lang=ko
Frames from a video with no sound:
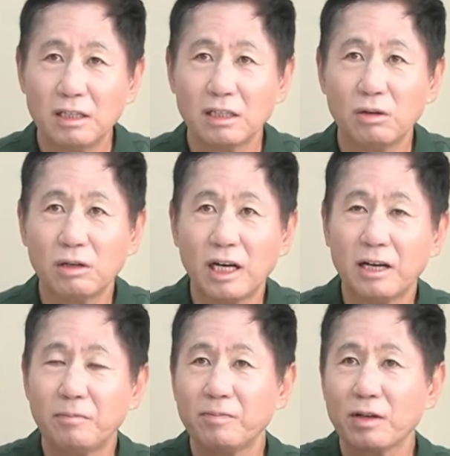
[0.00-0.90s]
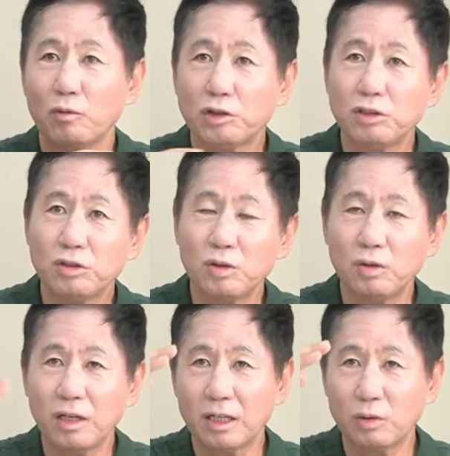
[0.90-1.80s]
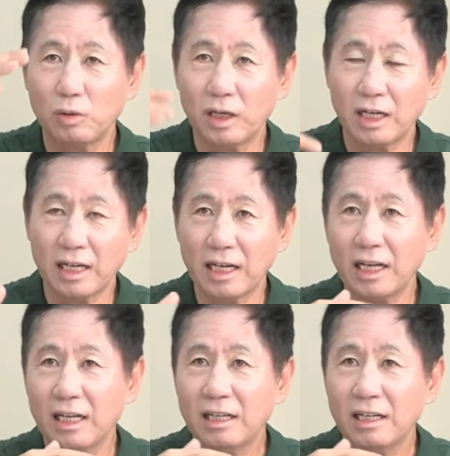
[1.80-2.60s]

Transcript: 서울의 워싱턴 거리와 동일하게